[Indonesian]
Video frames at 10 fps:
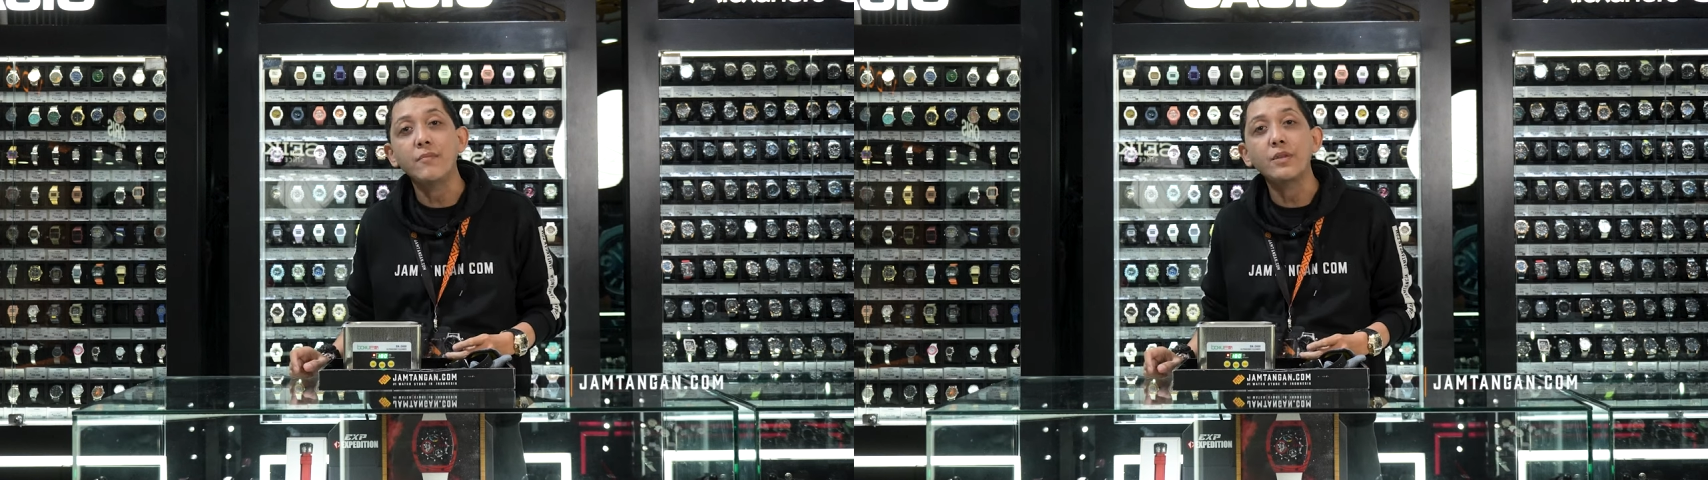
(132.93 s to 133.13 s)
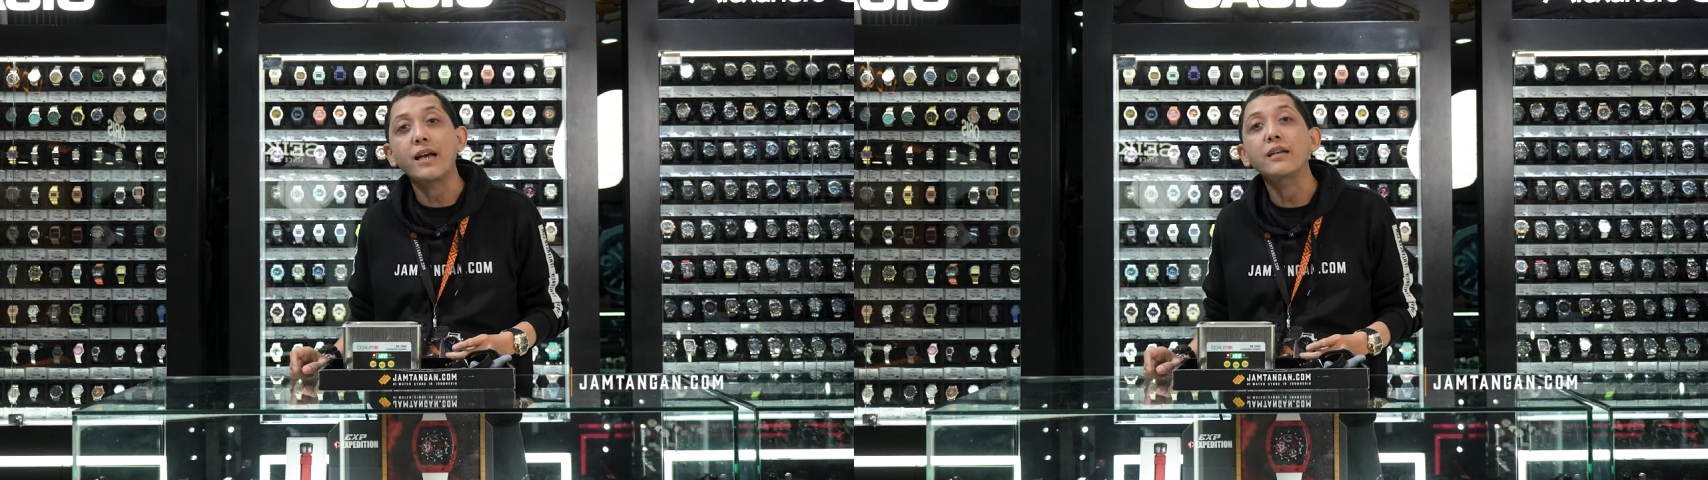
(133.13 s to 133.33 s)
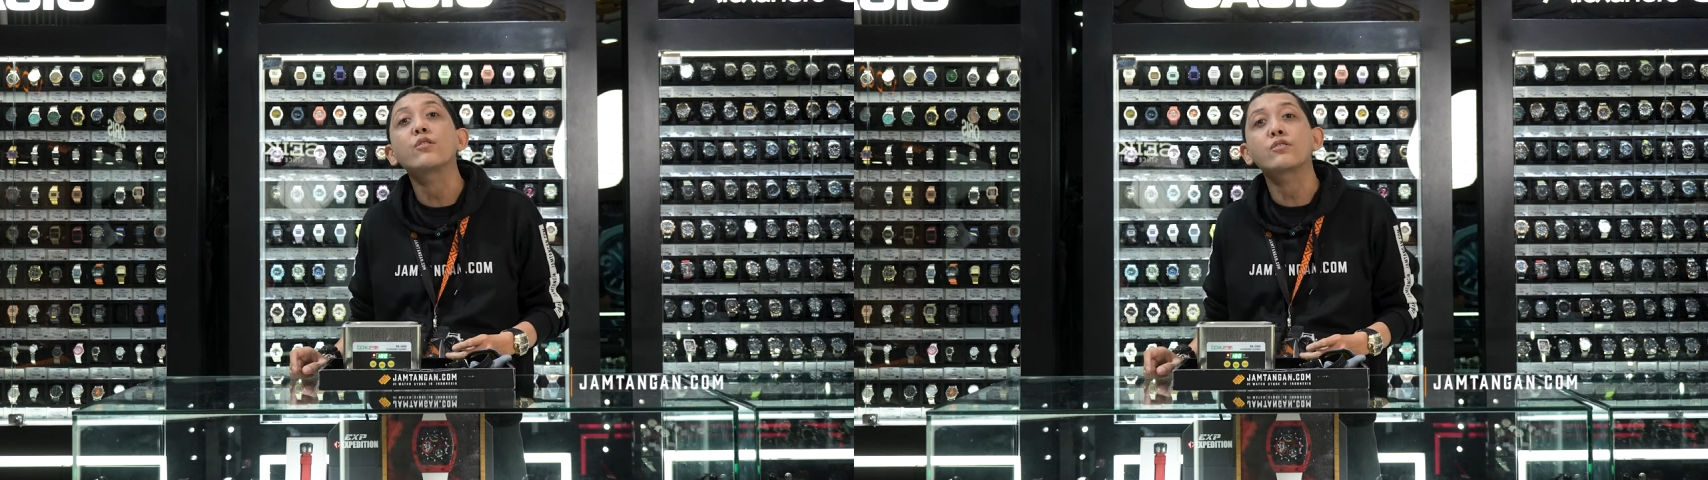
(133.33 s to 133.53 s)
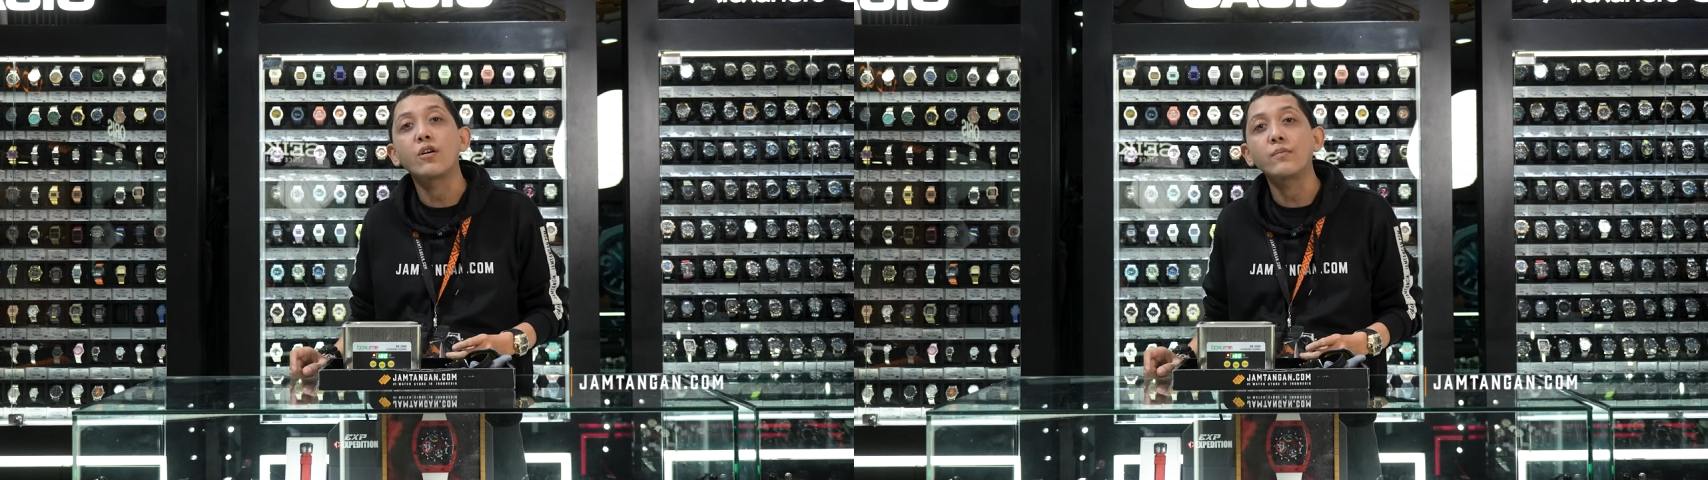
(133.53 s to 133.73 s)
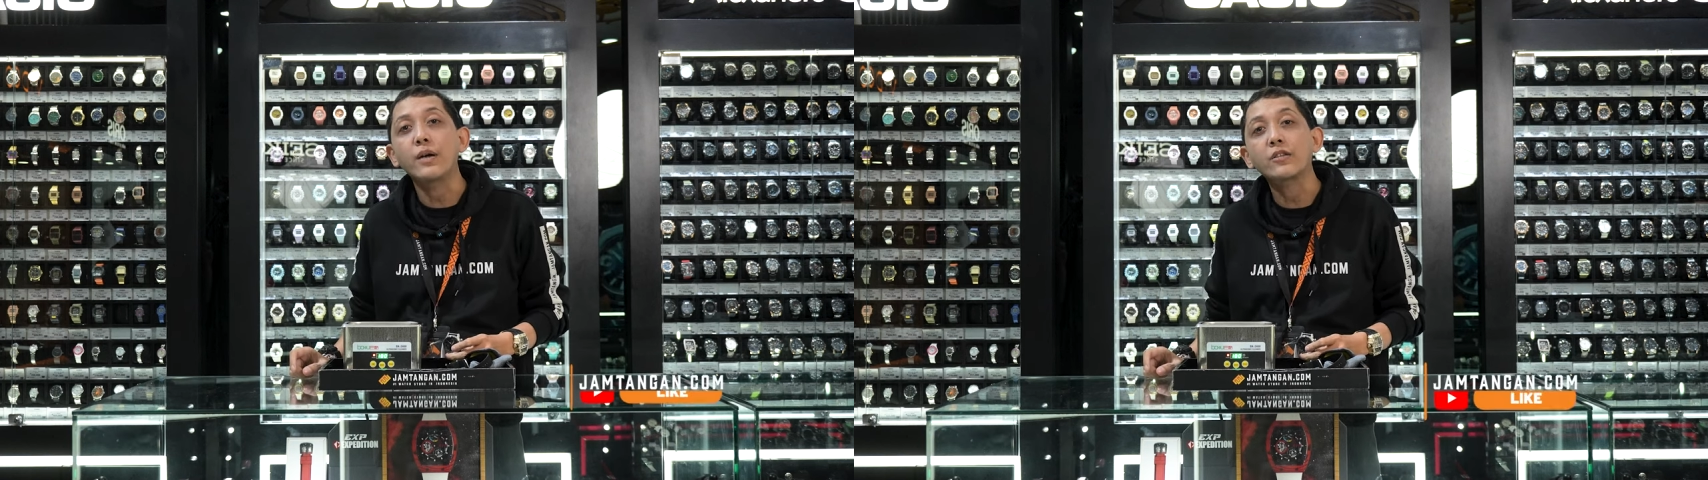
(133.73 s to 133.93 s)

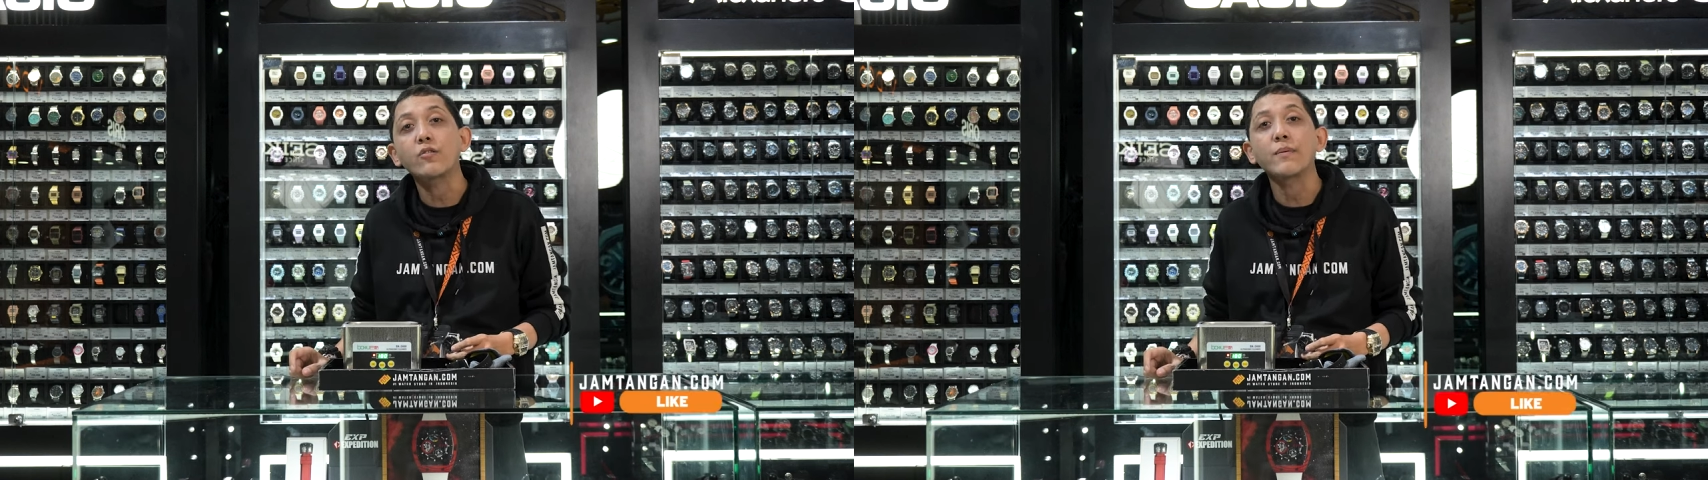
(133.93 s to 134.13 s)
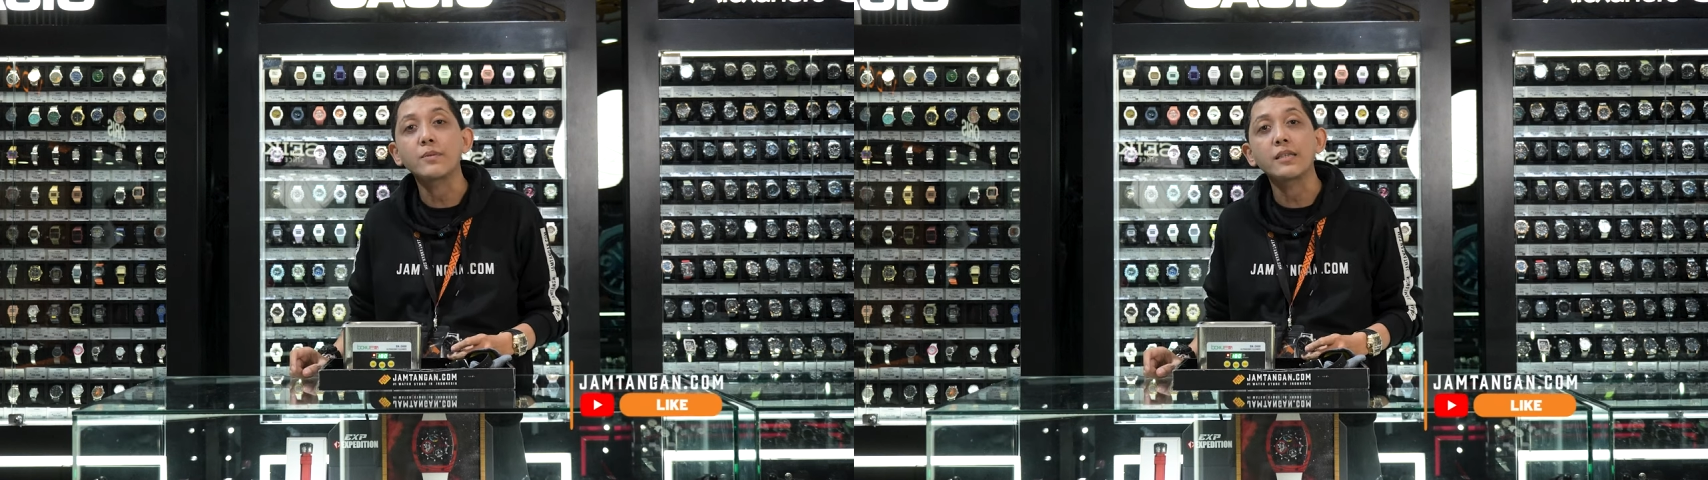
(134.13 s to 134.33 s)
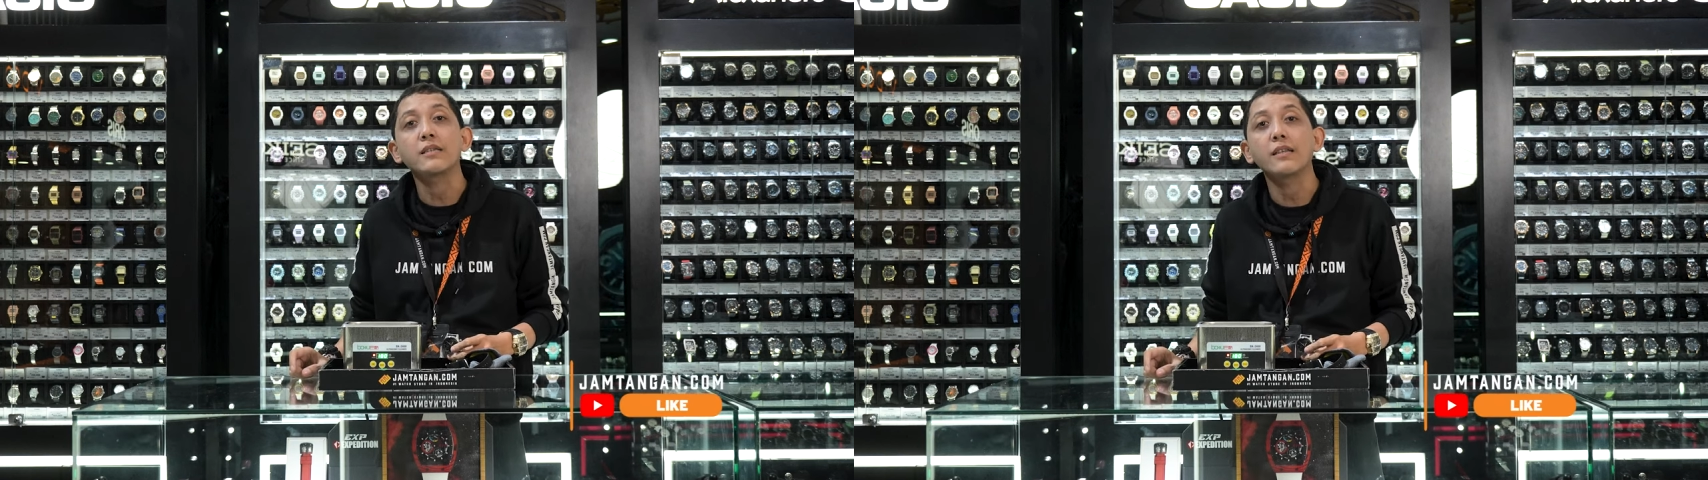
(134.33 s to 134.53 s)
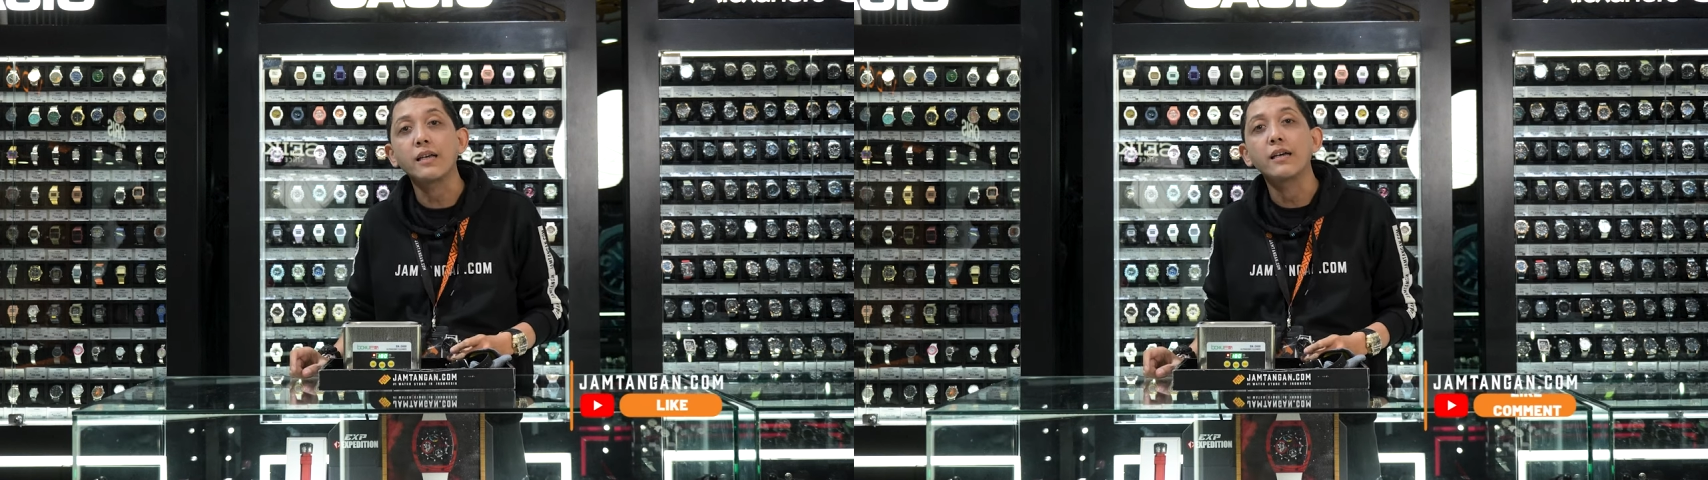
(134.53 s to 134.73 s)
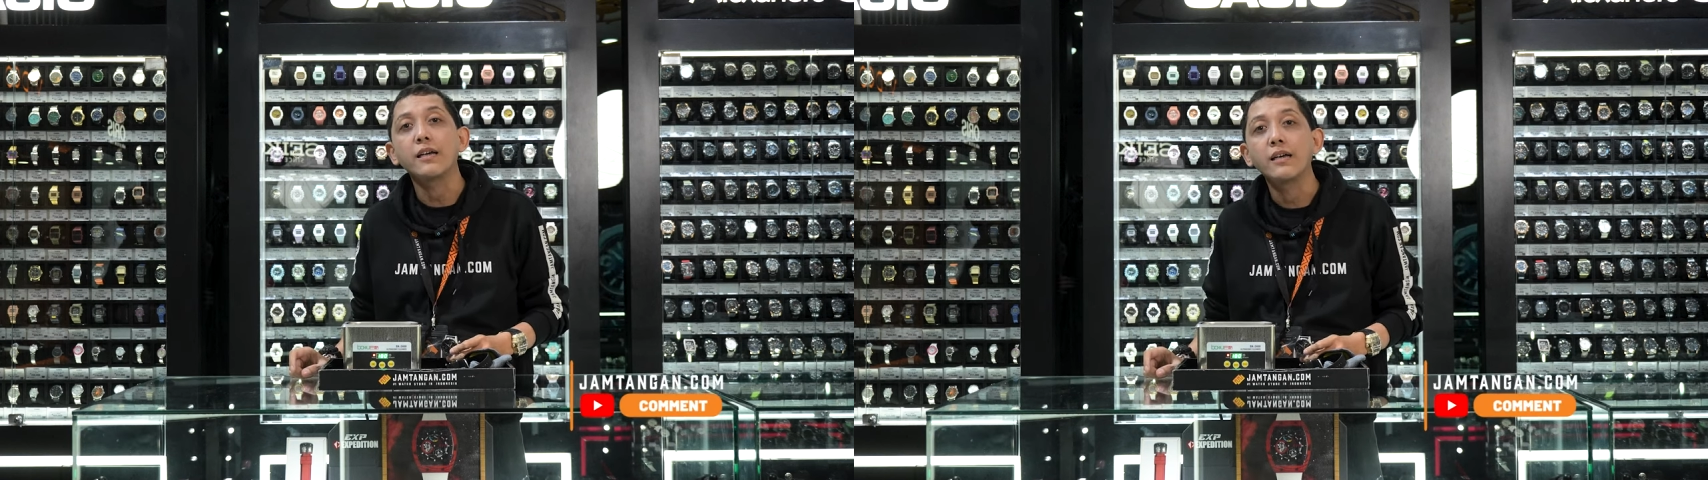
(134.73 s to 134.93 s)
jamtangan.com atau website kita.